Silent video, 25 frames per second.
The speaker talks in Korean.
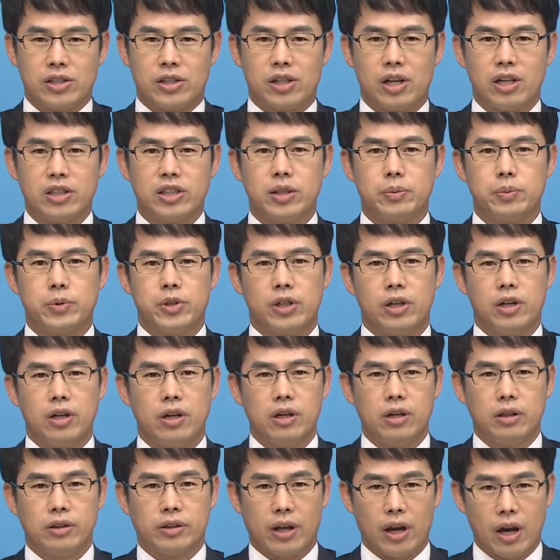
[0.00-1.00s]
지난
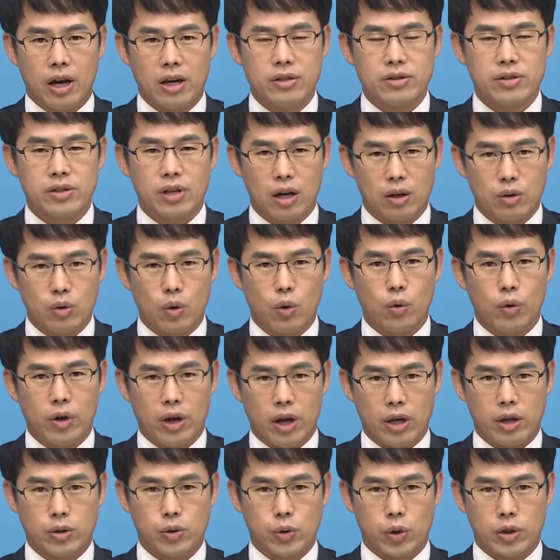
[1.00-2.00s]
17일
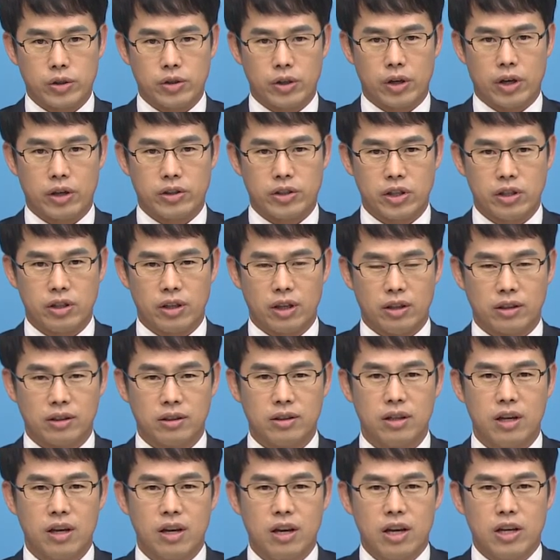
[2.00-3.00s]
대한상공회의소에서
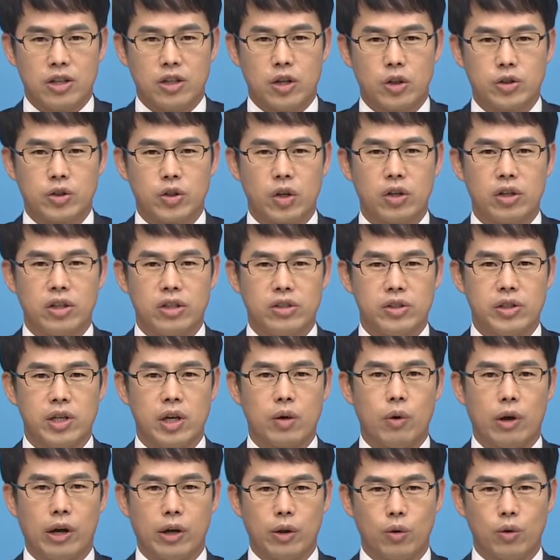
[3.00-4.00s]
개최된 여성
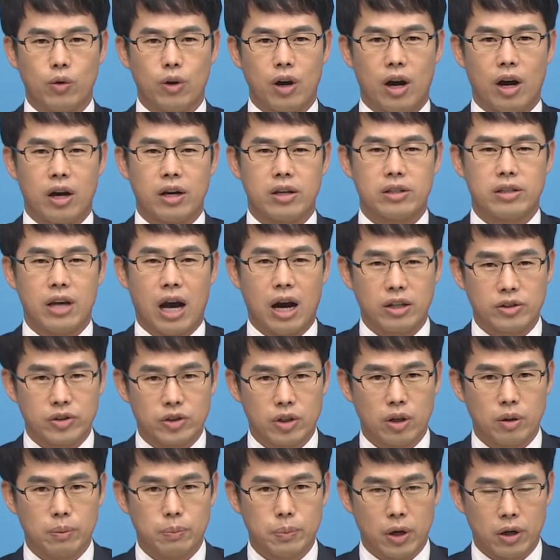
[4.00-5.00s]
인재 활용과
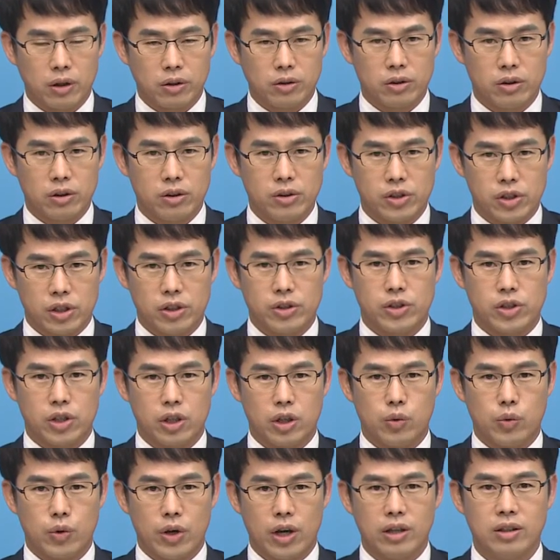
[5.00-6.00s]
양성 평등
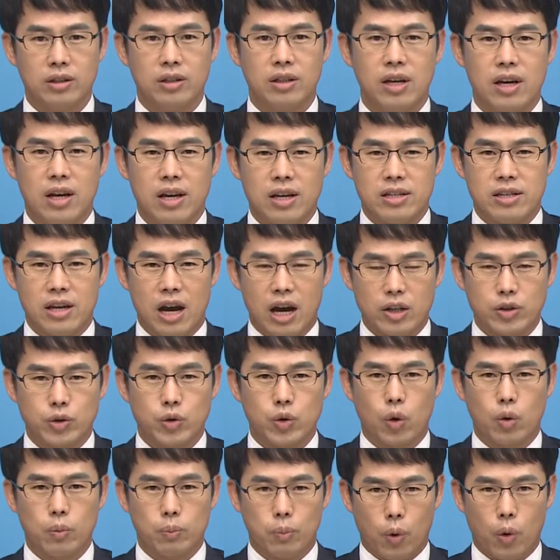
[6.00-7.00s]
실천을 위한
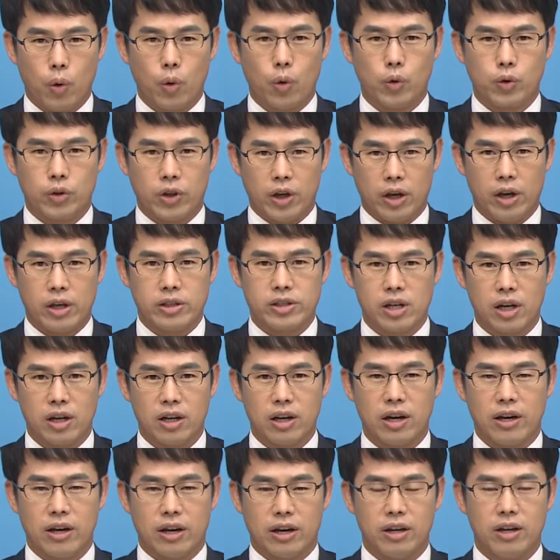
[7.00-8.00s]
약속 보고대회에
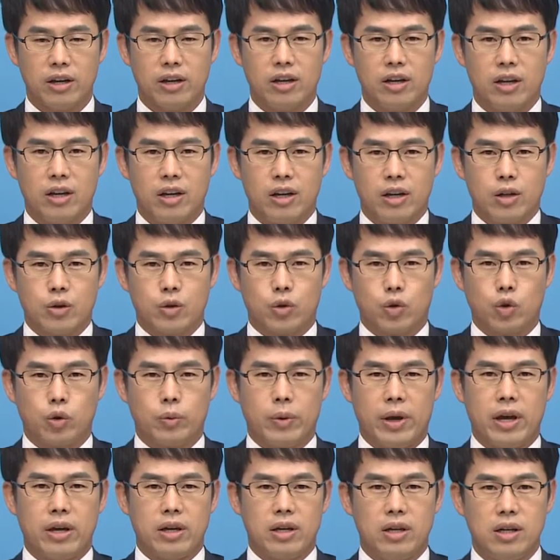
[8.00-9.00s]
참가해
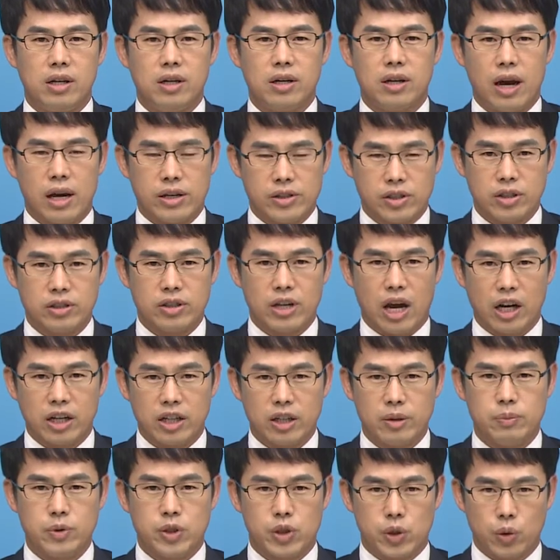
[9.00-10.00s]
그룹의 일일 가정
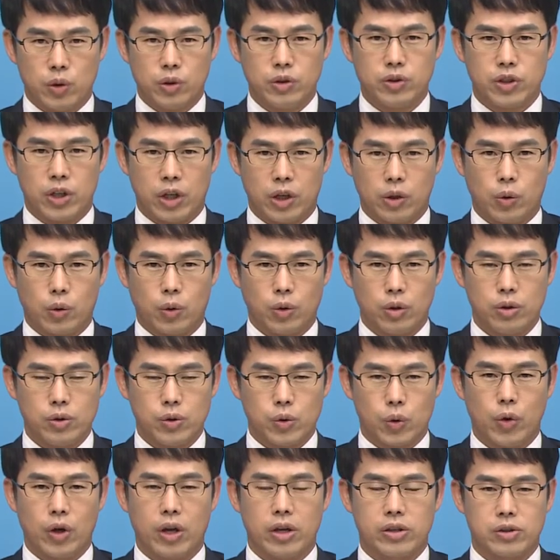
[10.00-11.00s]
양립 지원
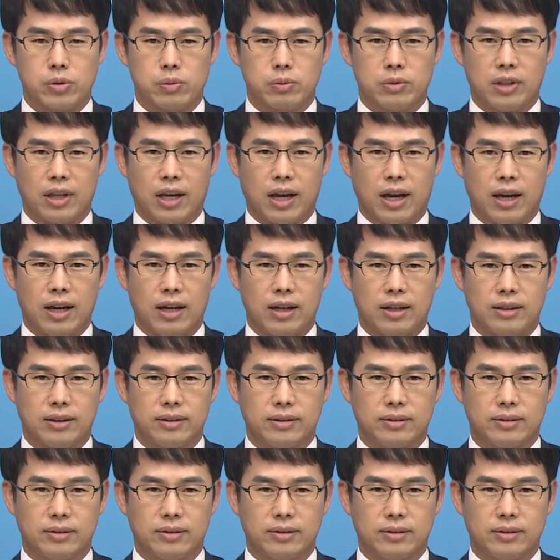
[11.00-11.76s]
제도를 소개했습니다.